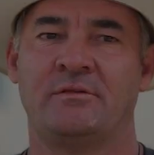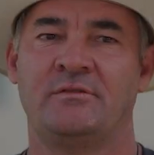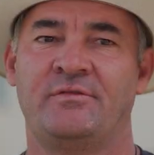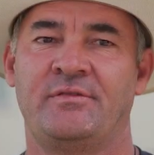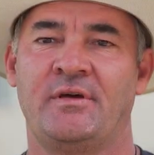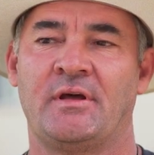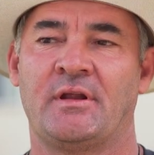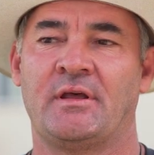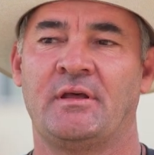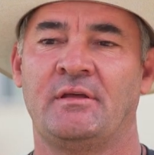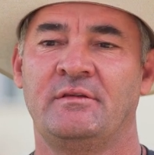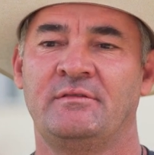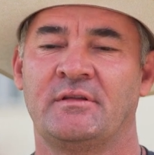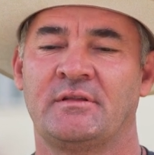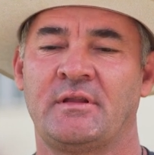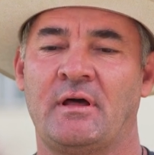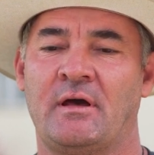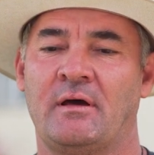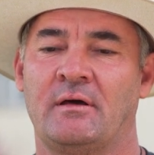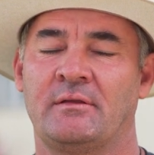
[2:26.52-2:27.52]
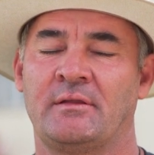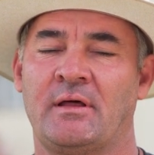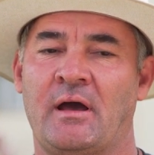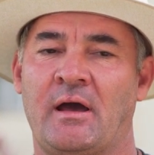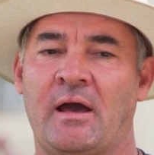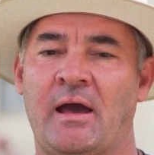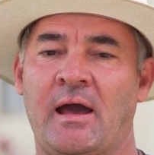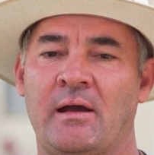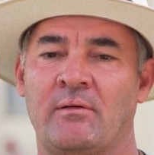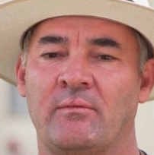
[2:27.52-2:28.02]
diferença na, na,
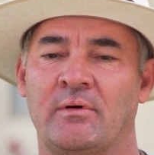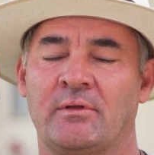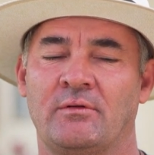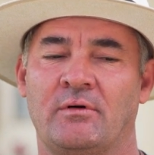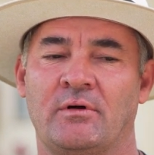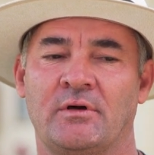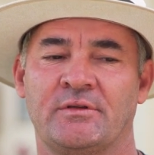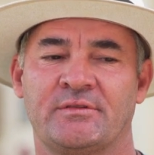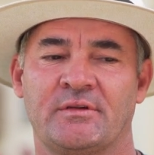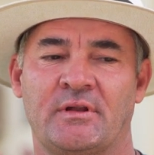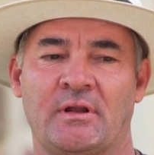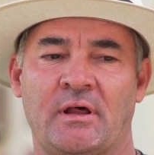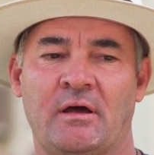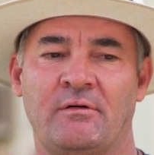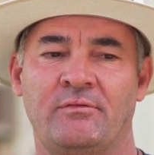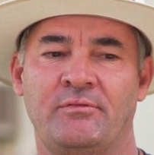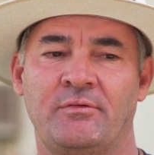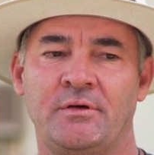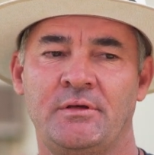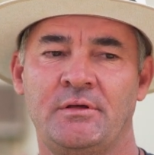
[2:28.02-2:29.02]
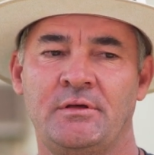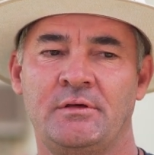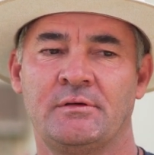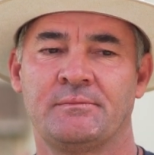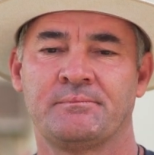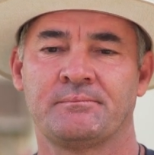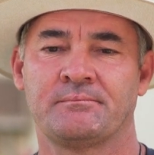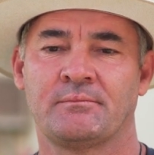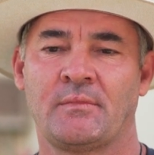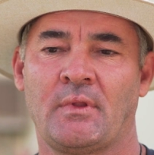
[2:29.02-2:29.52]
água nossa lá
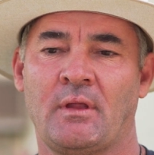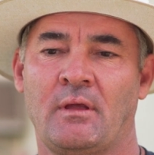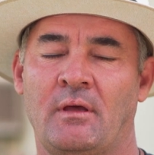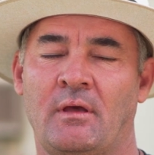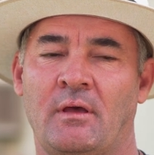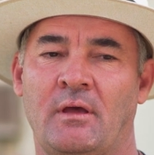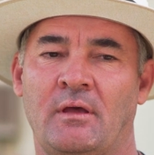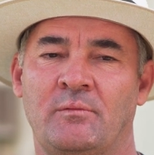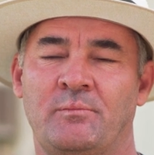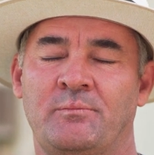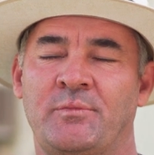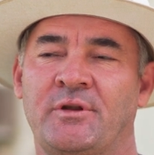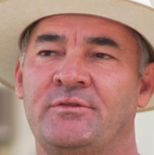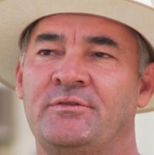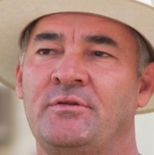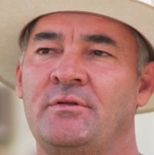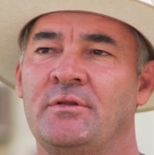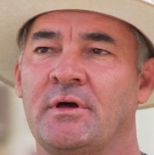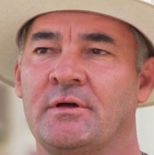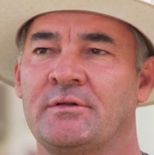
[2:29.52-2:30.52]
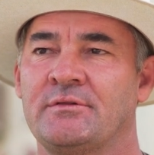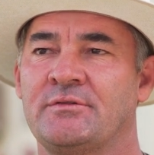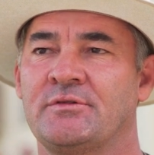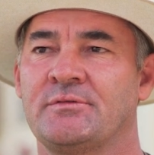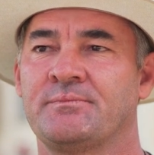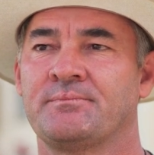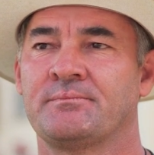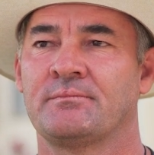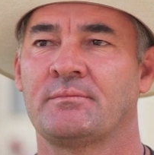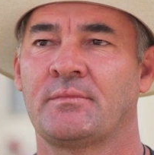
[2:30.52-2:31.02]
foi
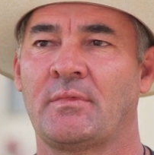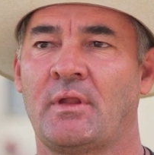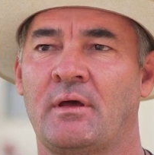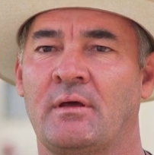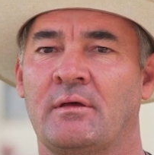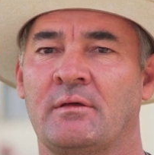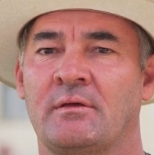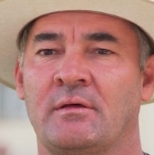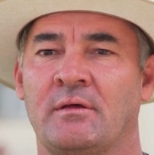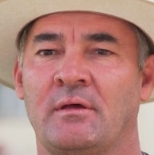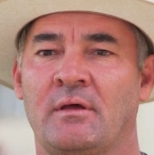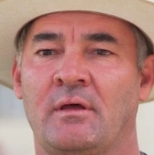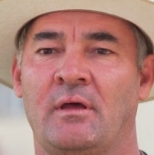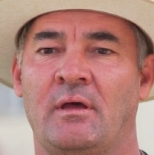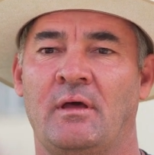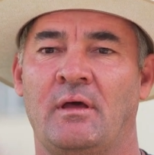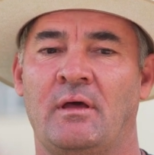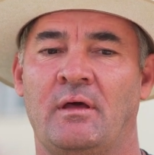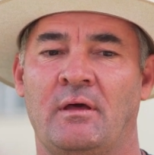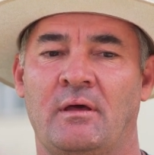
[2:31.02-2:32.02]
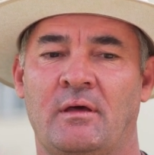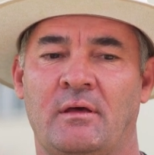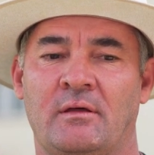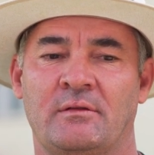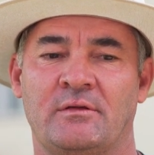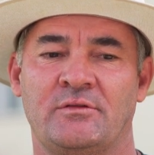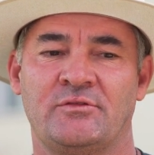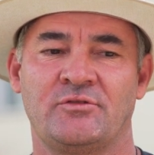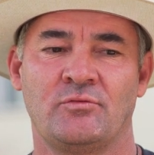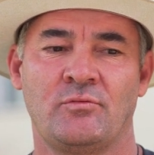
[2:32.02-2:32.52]
impressionante. Né? É,
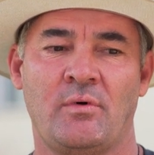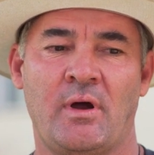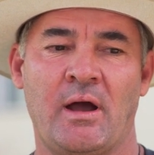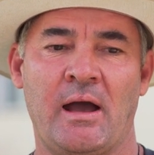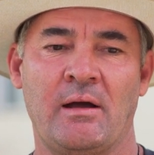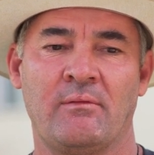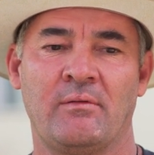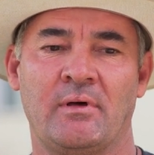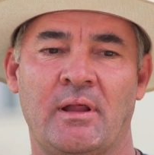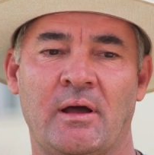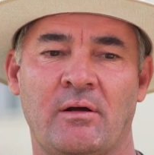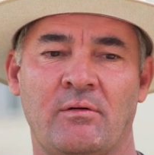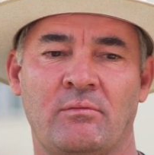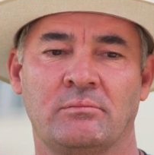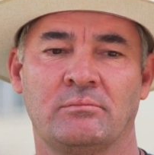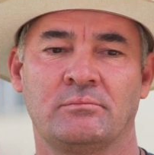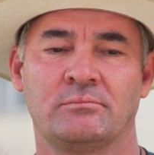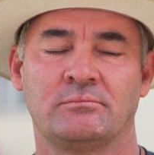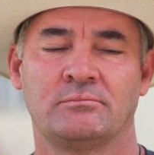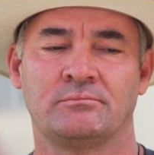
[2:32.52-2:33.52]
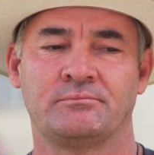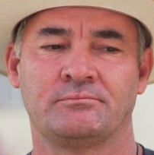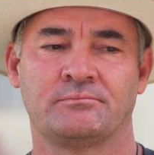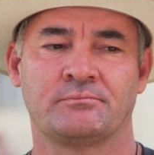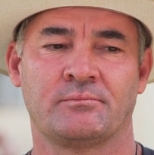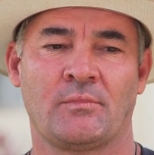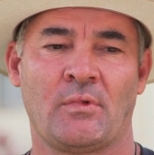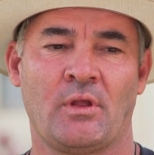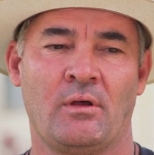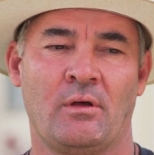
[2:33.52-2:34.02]
nós tínhamos uma água lá com
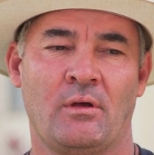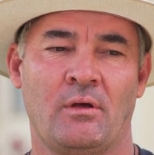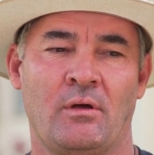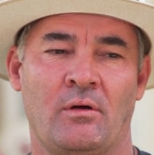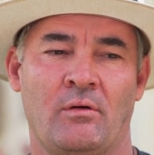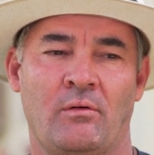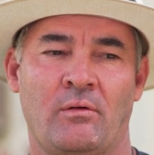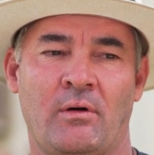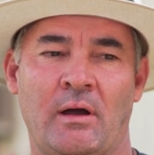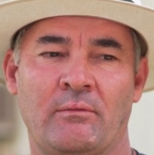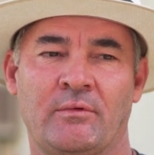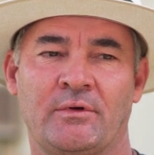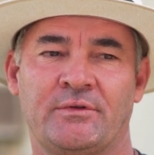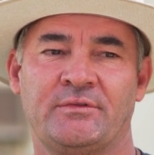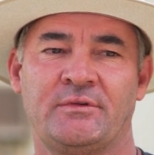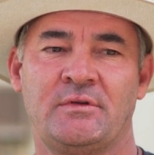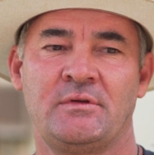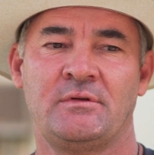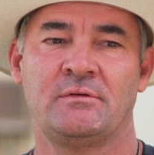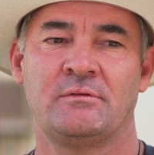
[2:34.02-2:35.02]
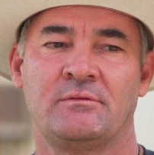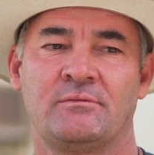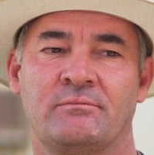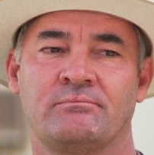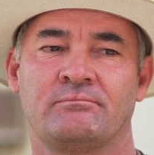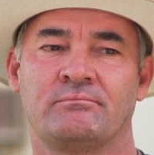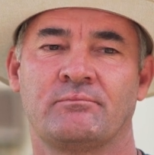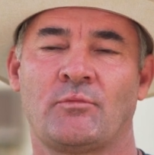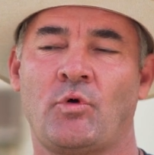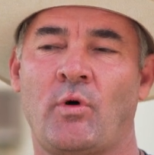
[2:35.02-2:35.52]
uma água assim
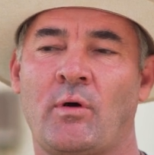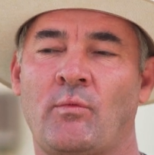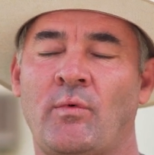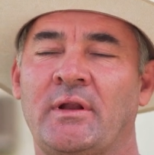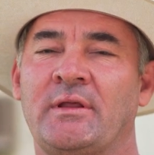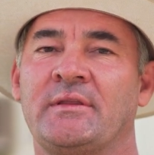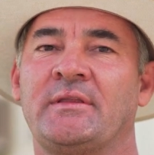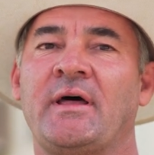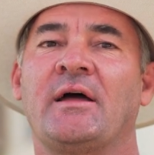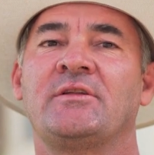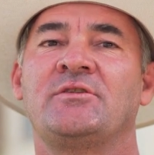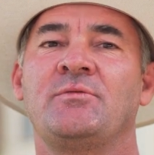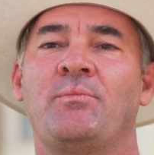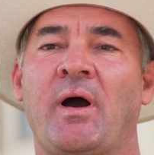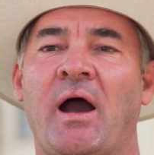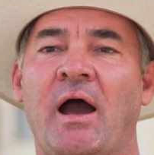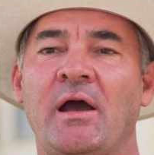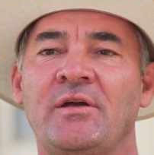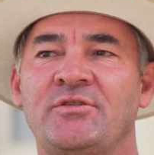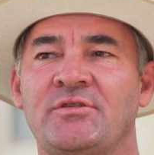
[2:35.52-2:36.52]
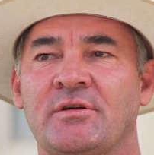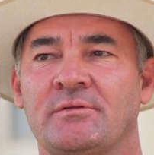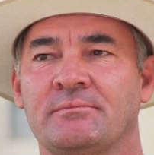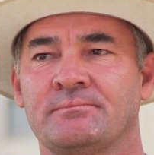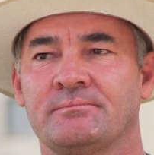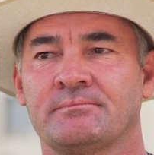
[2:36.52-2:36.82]
com a qualidade baixa